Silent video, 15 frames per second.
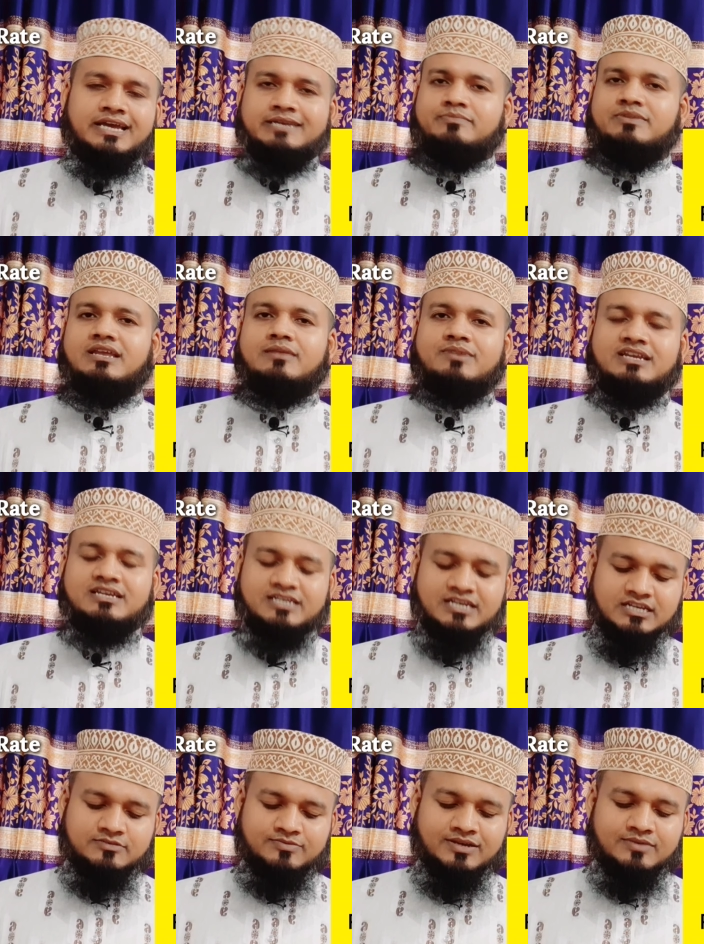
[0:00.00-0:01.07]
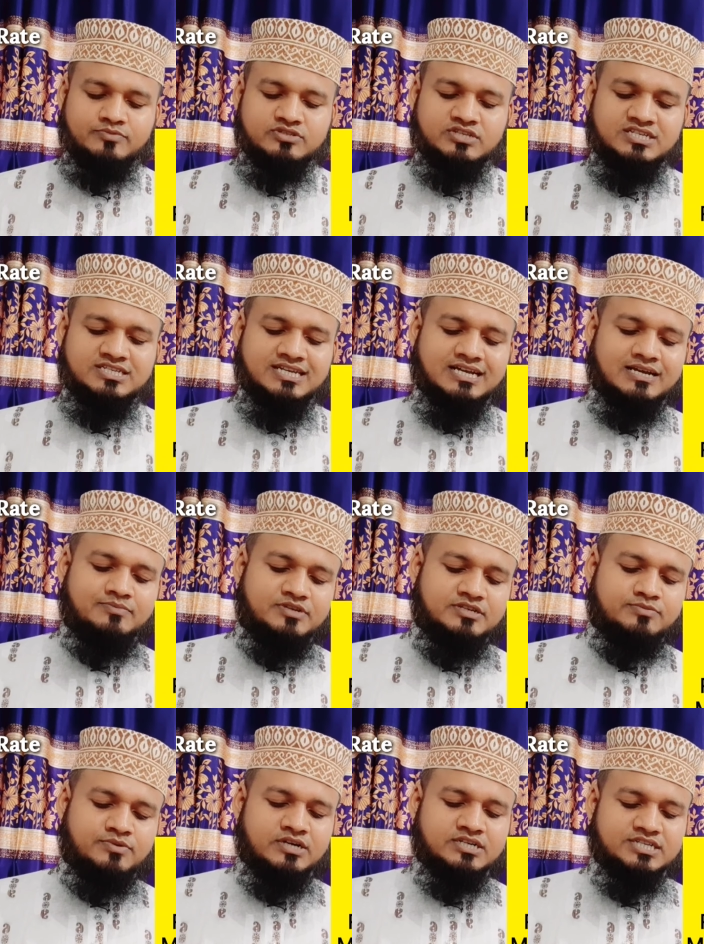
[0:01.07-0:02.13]
এনবিএল মানি ট্রান্সফারে পঁচিশ টাকা
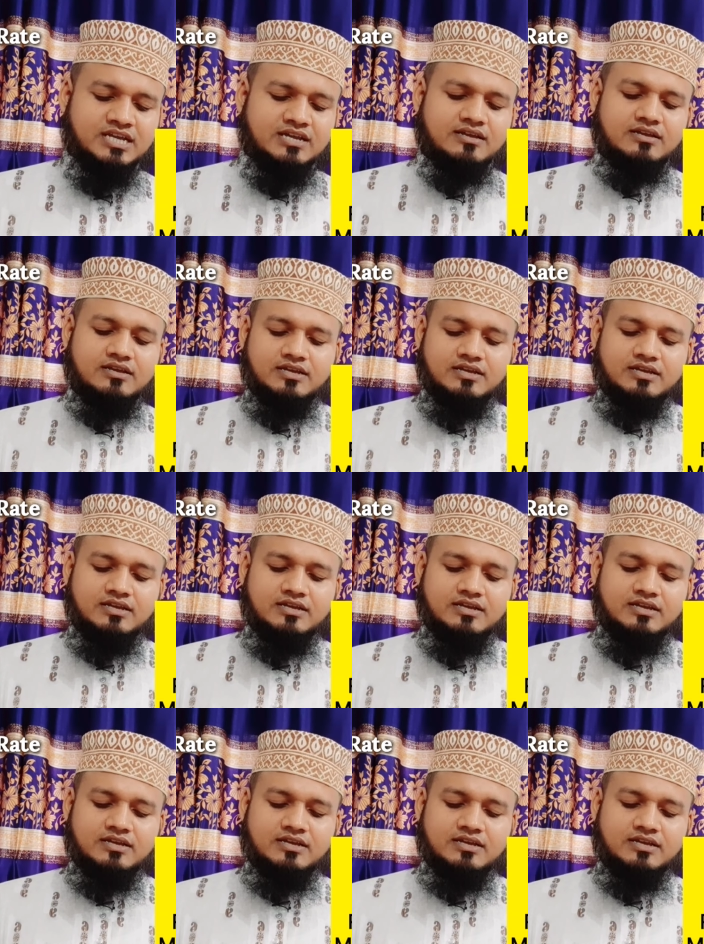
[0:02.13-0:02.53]
বিশ পয়সা